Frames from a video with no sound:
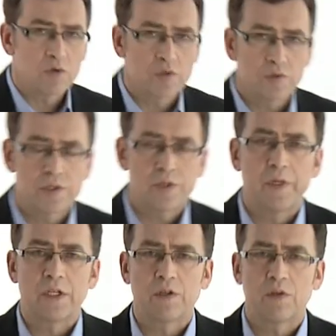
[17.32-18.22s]
oszuści
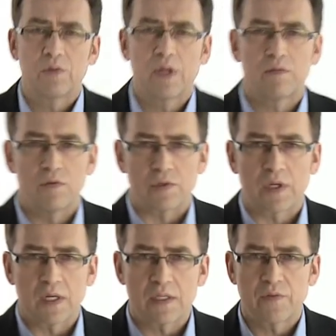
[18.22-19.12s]
metodą na
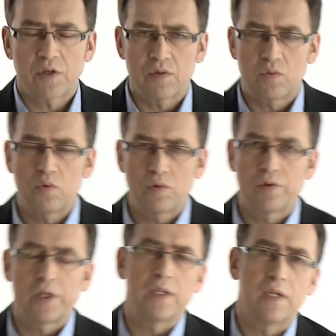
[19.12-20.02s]
wnuczka. Zwrot długu
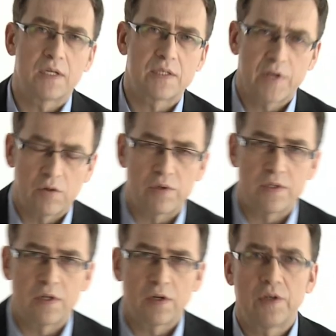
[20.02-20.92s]
to jedna z wielu
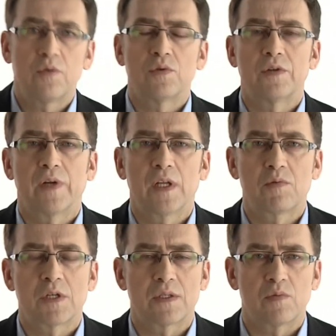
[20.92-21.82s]
historii używanych
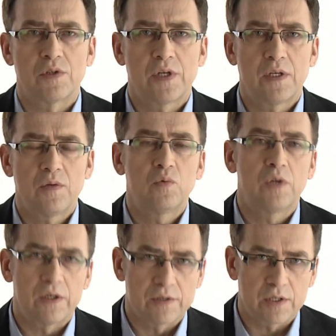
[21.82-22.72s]
przez złodziei
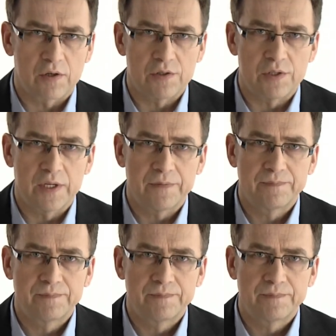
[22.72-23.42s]
udających rodzinę.